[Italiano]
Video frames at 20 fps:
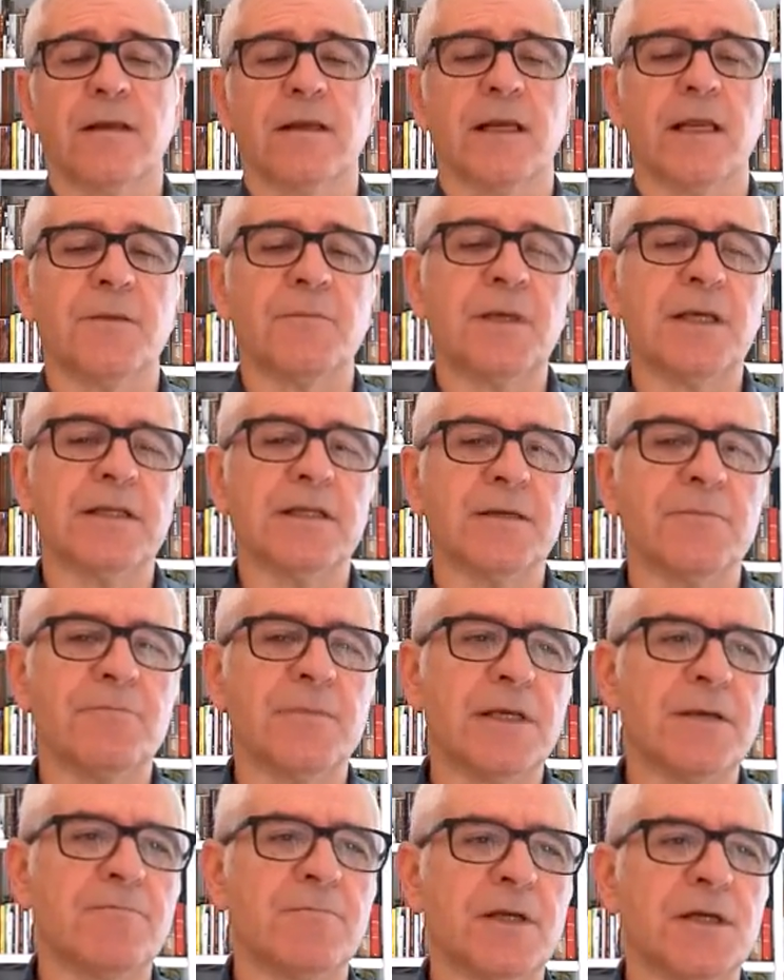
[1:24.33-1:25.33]
nei miti
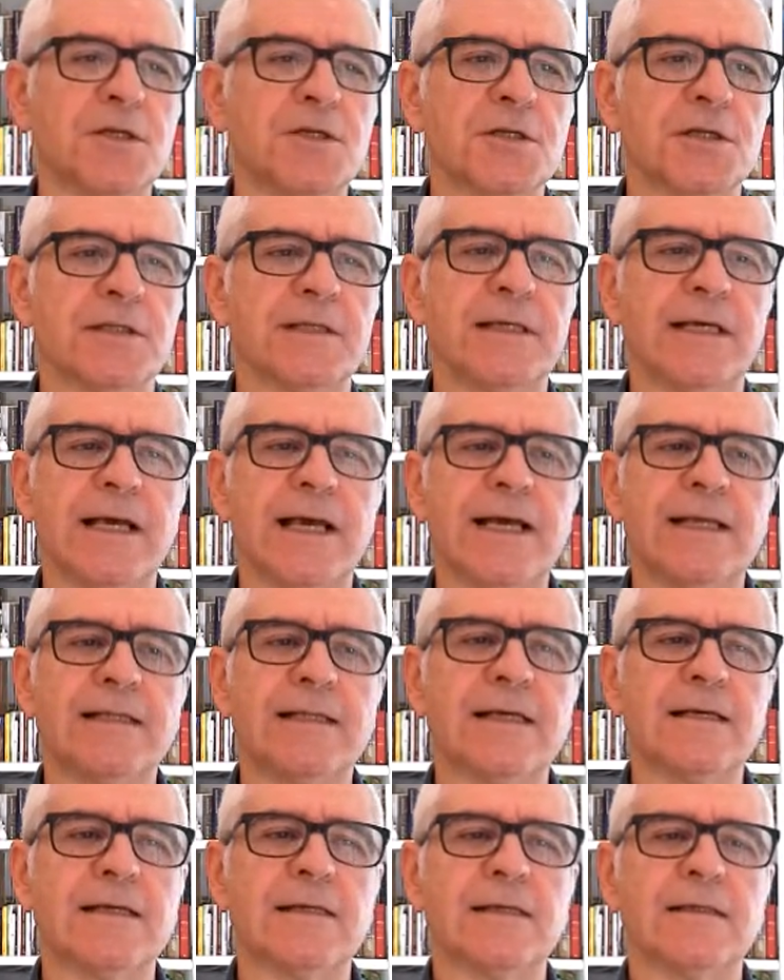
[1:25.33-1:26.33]
biblici di
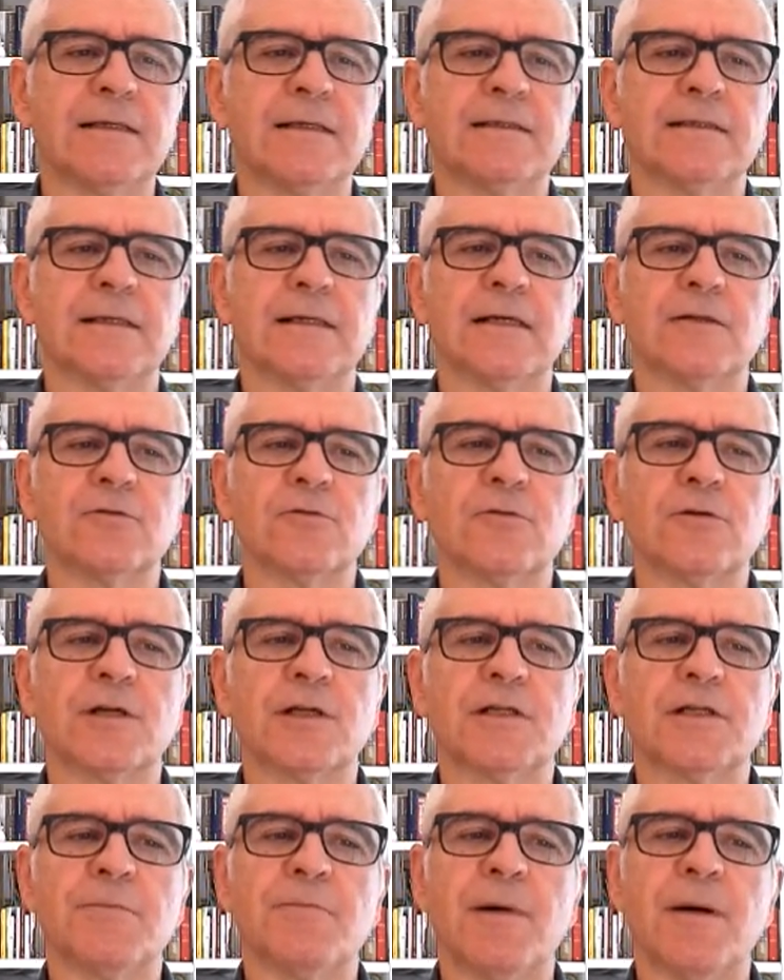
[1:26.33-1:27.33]
Eden, della
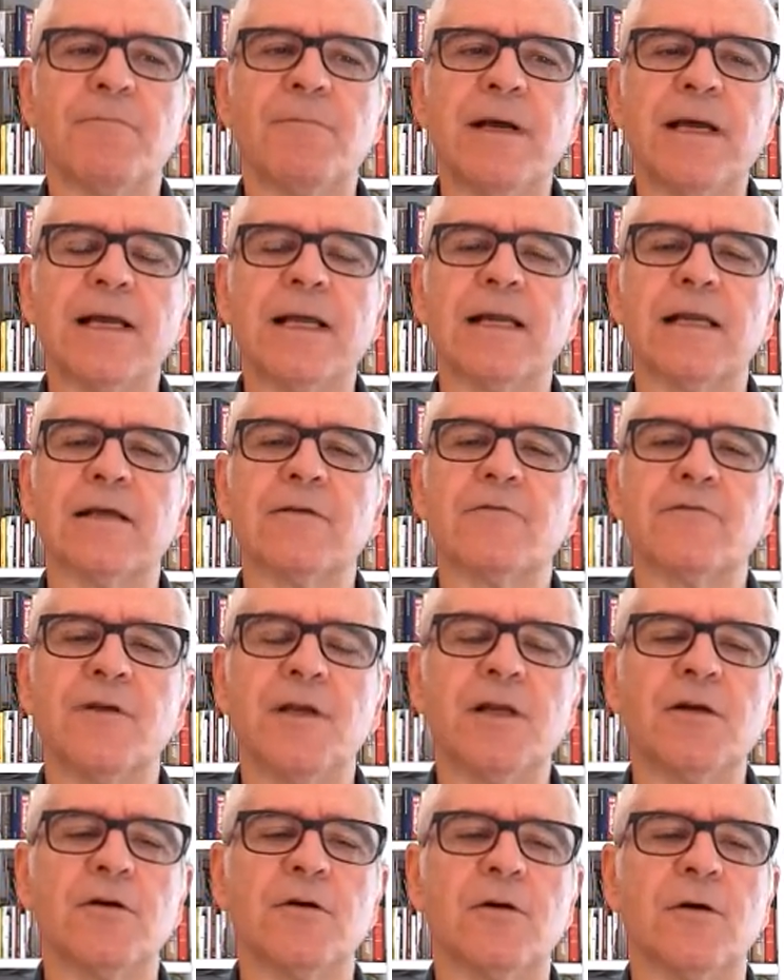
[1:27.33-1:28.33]
torre di Babele
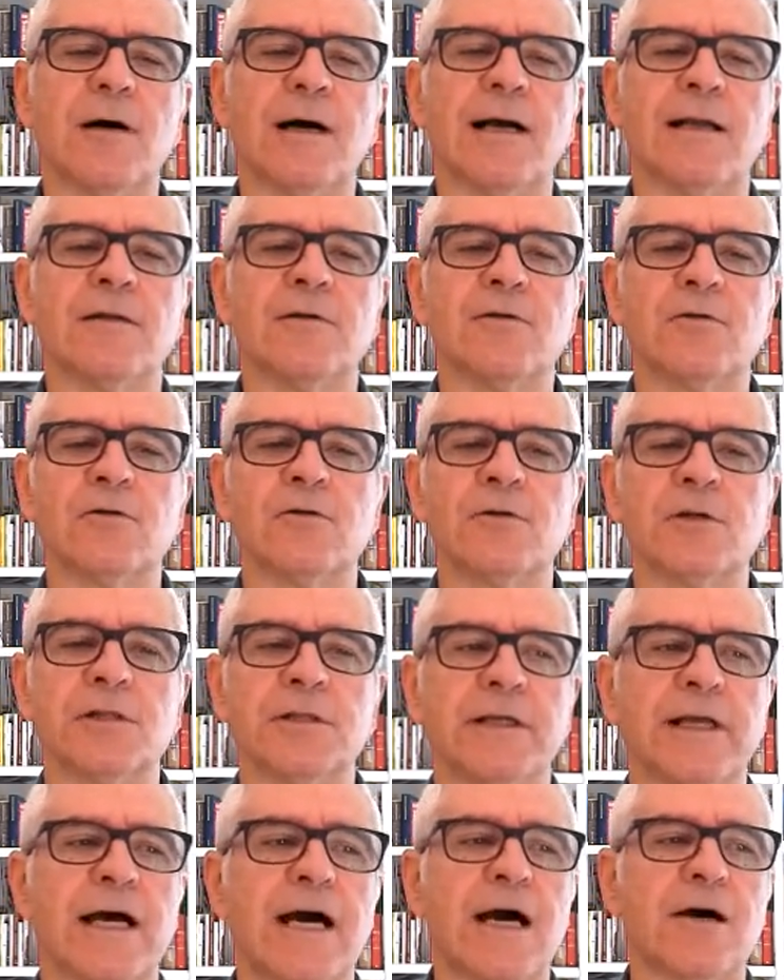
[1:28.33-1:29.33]
fino agli
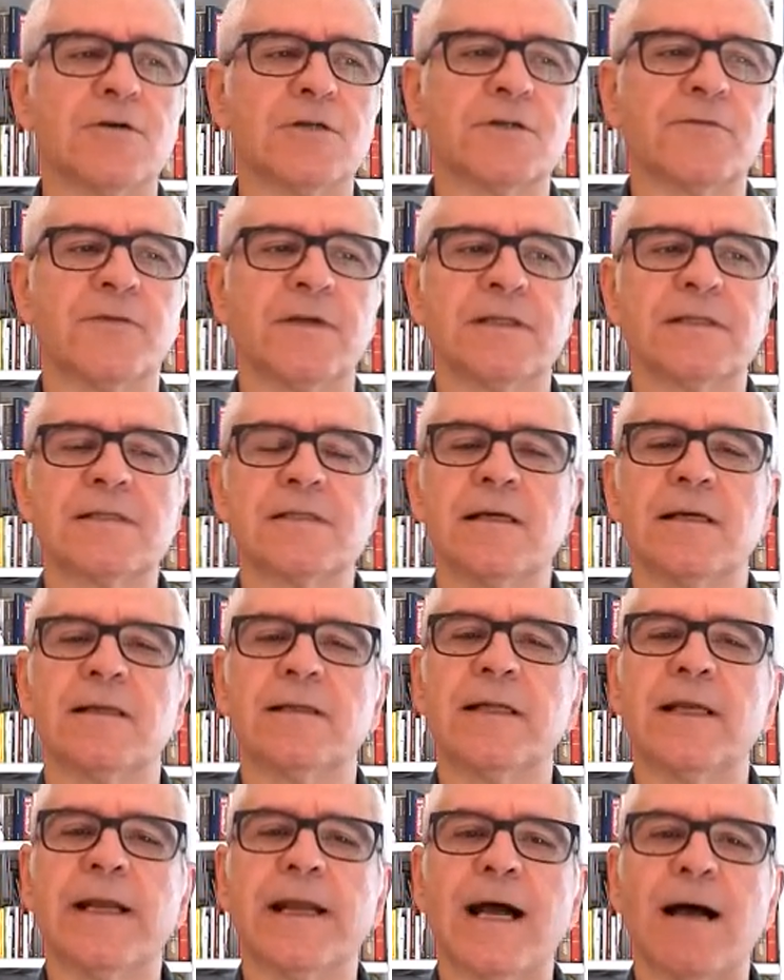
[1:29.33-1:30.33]
orrori di Auschwitz
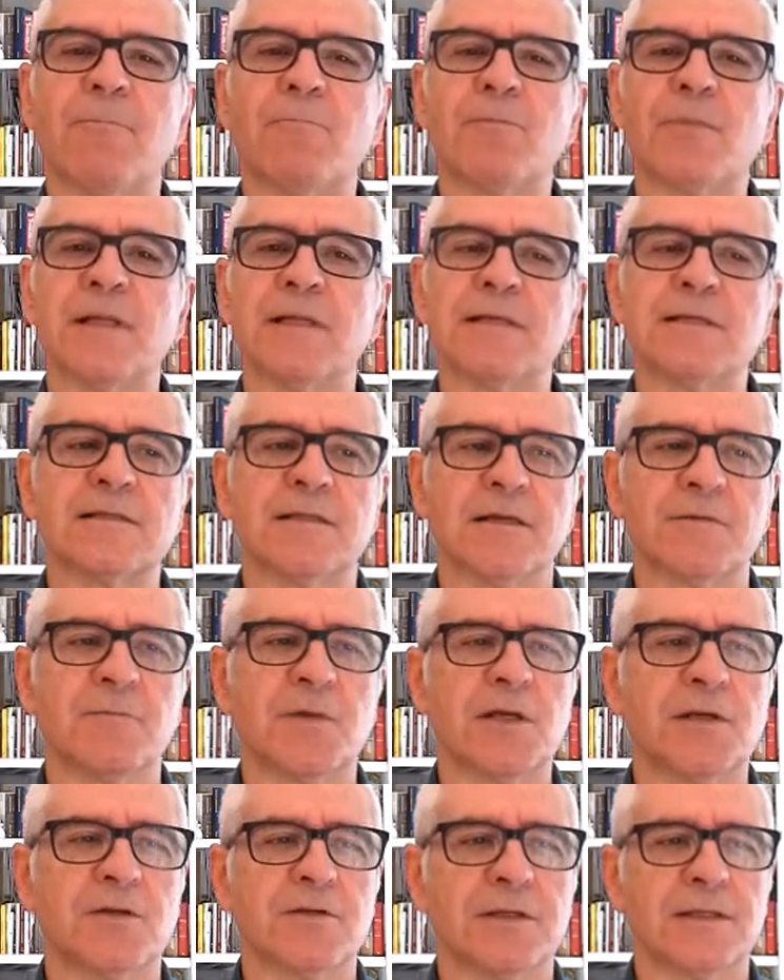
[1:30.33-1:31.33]
e dei campi di
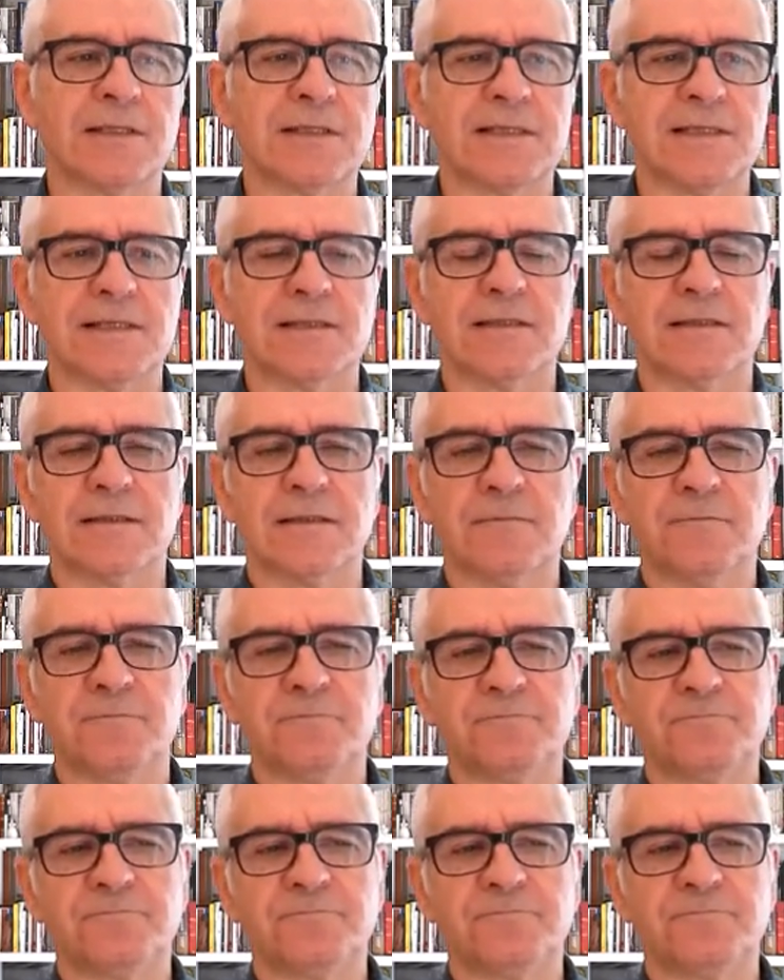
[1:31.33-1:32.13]
sterminio nazisti.